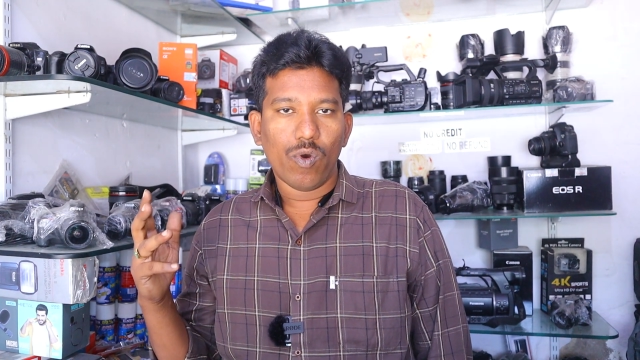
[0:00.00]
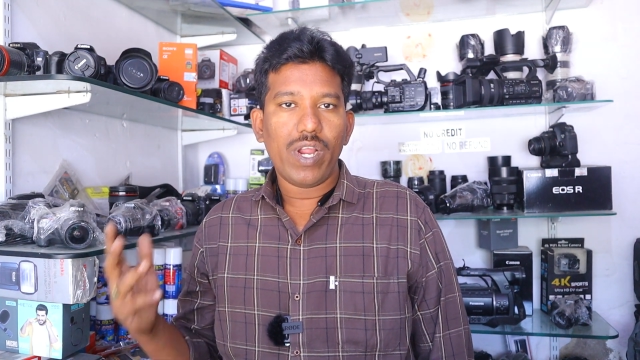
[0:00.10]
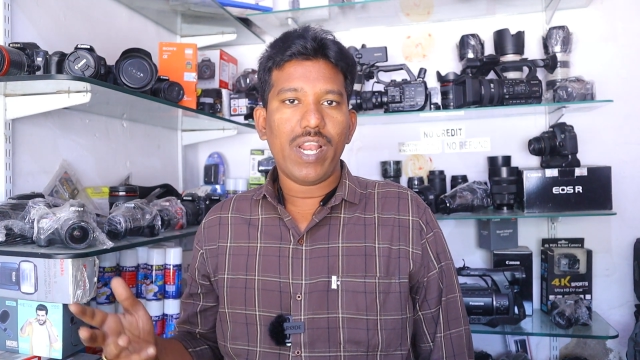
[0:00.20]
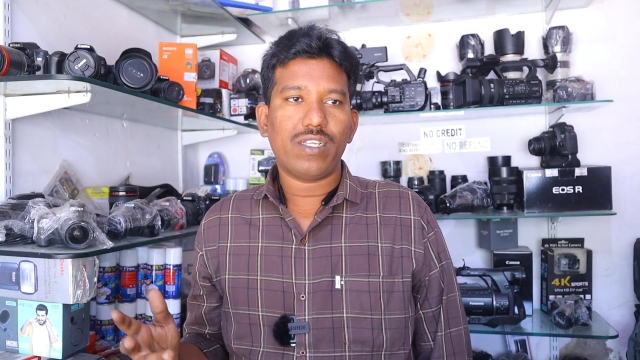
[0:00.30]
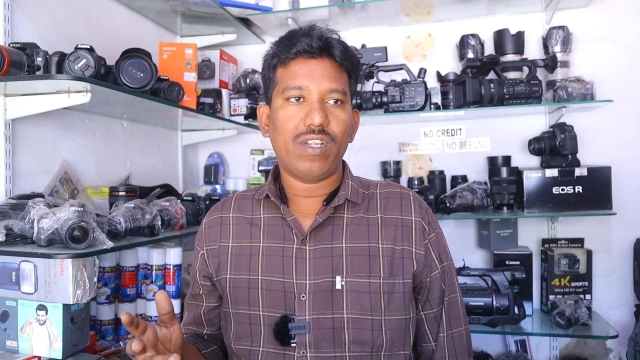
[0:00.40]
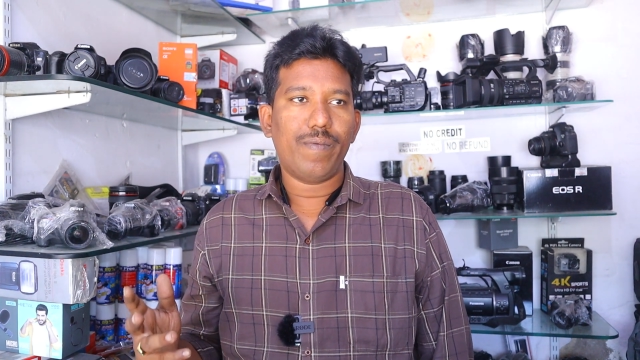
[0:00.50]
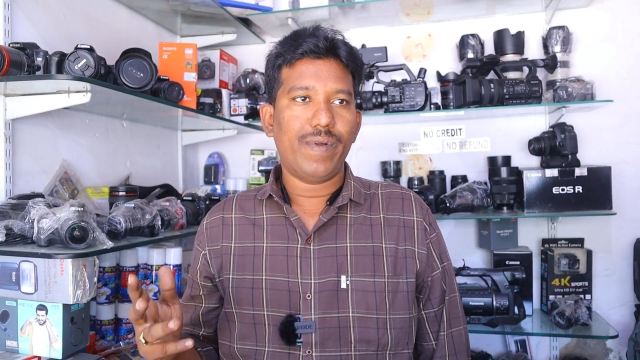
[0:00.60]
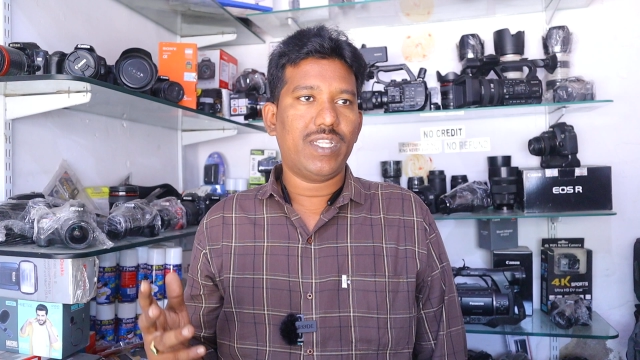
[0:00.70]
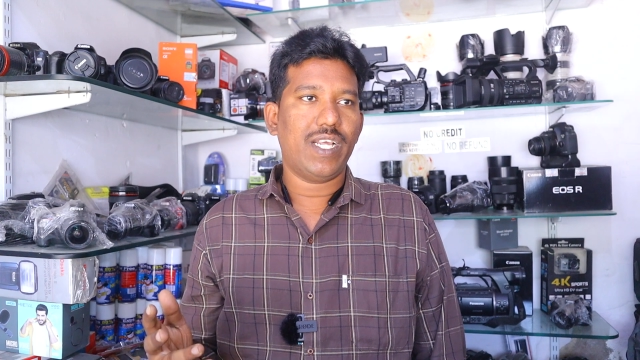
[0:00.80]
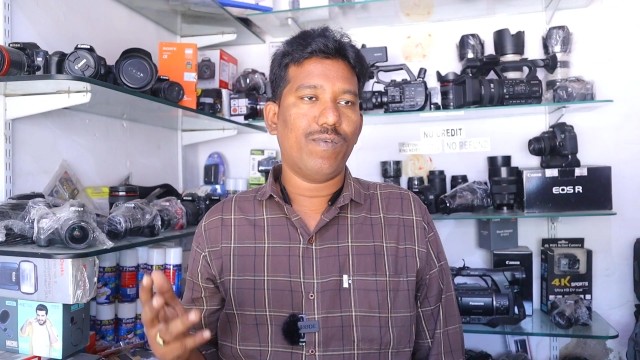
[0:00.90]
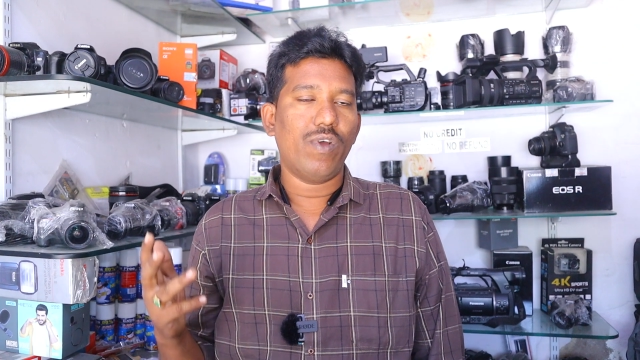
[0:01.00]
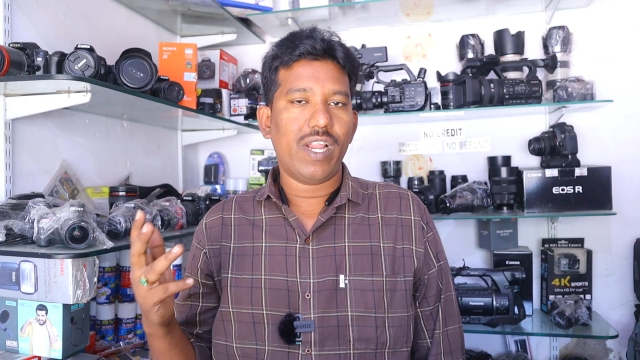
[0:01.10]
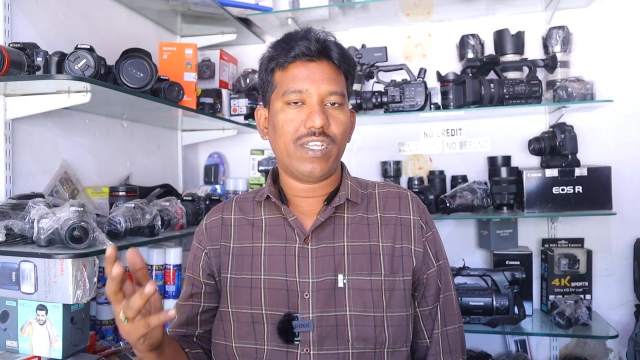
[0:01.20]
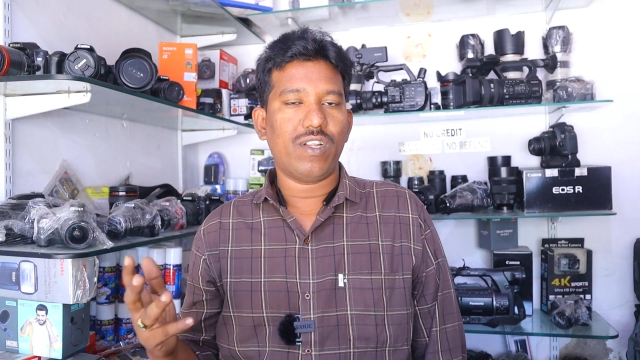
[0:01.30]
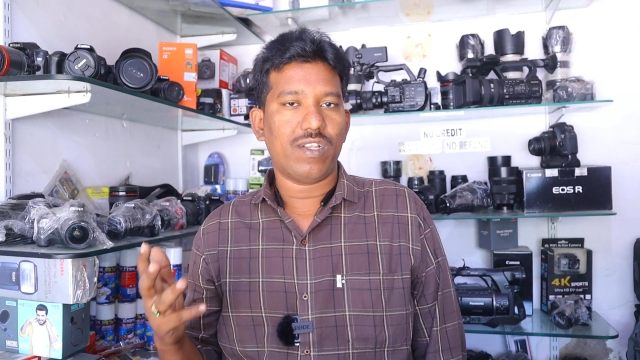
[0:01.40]
ఓఎల్ఎస్లో పెడితే
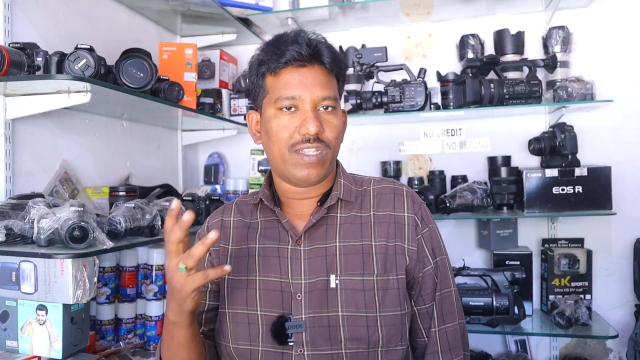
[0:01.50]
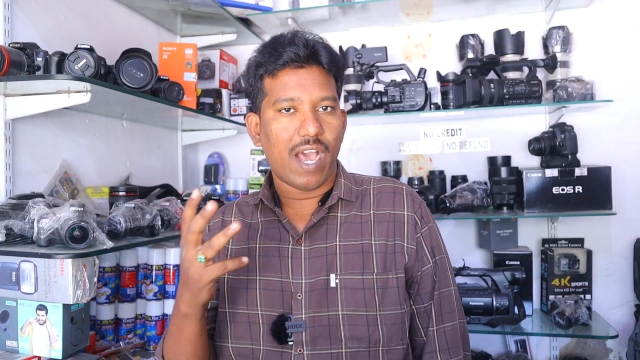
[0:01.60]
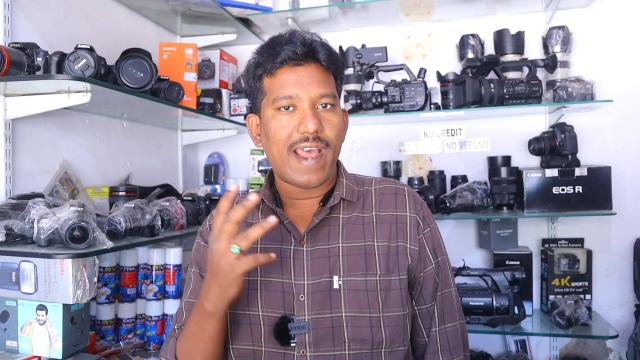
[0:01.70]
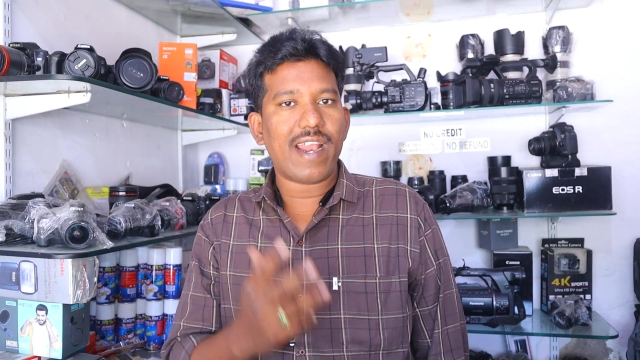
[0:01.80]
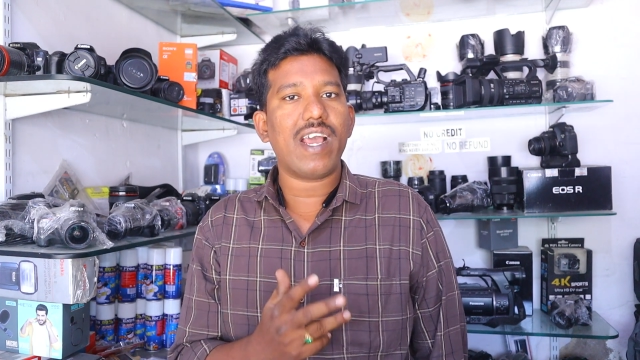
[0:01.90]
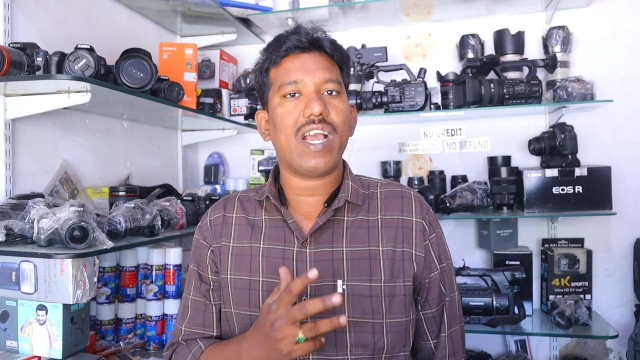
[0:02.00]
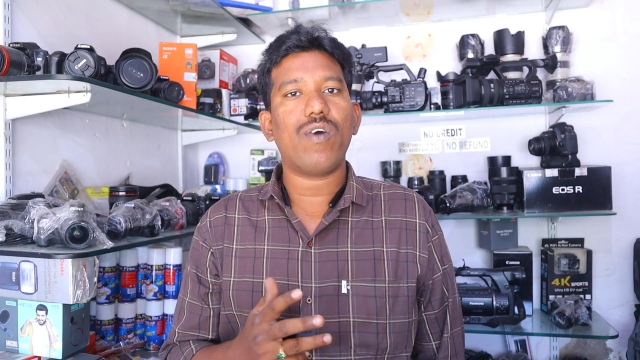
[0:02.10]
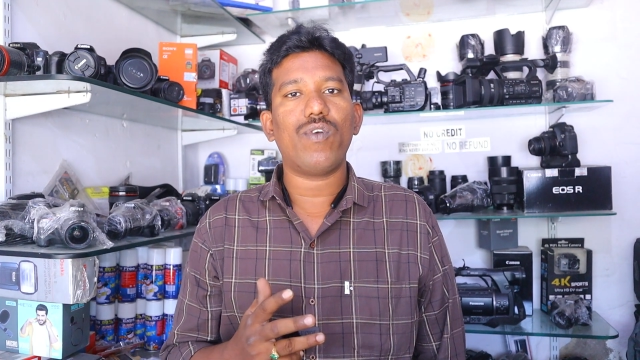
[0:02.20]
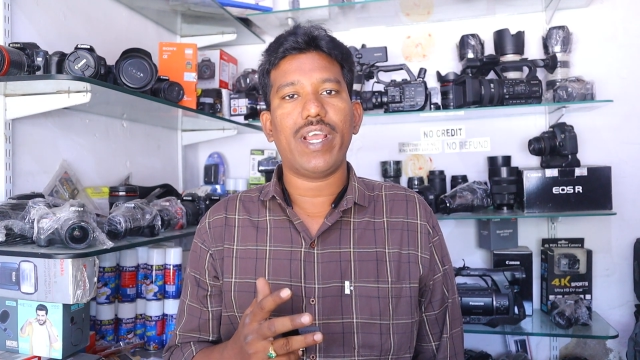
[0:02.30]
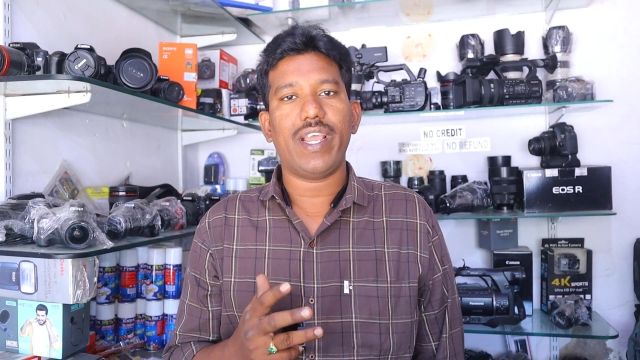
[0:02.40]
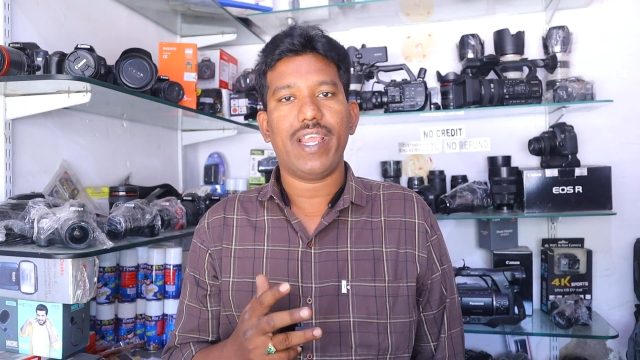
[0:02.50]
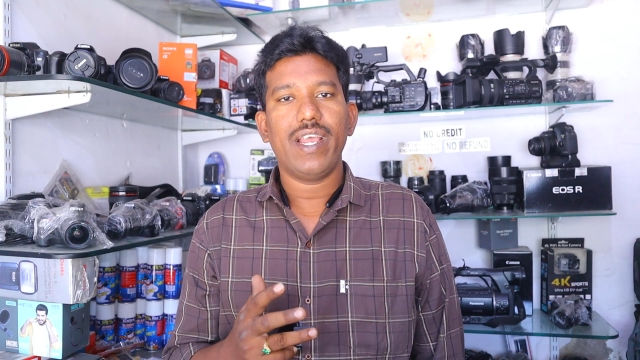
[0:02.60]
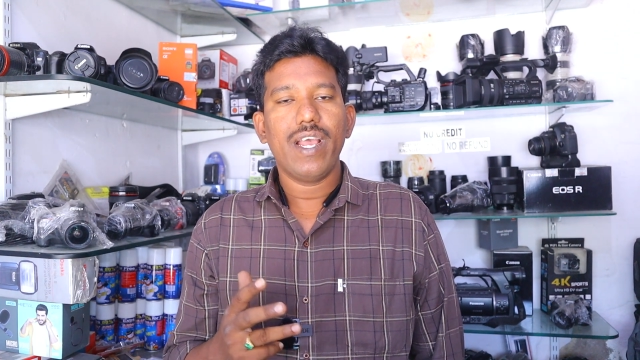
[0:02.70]
ఓఎల్ఎస్లో దారుణంగా ఉంటాయి